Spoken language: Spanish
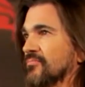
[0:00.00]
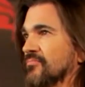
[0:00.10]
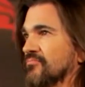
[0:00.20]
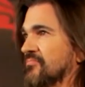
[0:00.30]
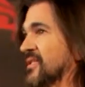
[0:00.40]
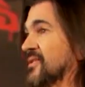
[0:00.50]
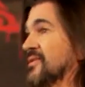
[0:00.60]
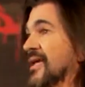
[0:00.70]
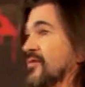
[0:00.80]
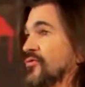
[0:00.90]
decidí
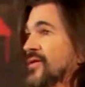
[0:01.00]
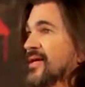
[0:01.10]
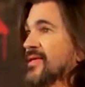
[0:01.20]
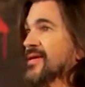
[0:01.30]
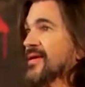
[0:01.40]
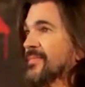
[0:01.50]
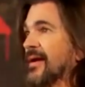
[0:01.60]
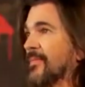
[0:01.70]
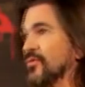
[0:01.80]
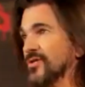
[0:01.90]
algún día dedicarme a la
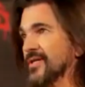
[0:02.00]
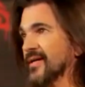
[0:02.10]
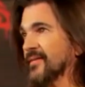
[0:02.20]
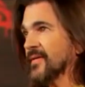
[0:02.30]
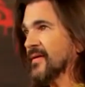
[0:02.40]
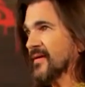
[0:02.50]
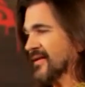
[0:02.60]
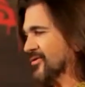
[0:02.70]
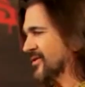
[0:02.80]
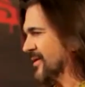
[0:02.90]
música,
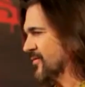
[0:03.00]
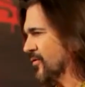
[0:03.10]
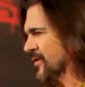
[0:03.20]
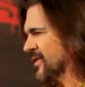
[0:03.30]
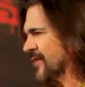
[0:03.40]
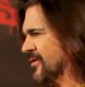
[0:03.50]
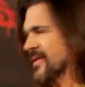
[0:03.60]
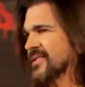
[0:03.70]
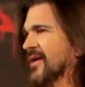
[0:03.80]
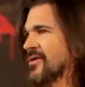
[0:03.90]
canciones que me influenciaron
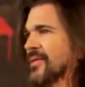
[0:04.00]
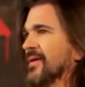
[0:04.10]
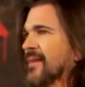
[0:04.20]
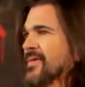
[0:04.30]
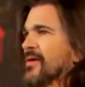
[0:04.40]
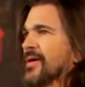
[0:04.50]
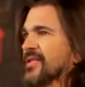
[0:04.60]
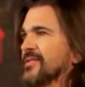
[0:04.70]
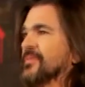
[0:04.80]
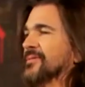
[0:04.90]
demasiado y que me cambiaron para
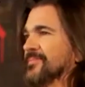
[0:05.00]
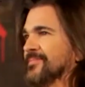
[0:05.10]
siempre.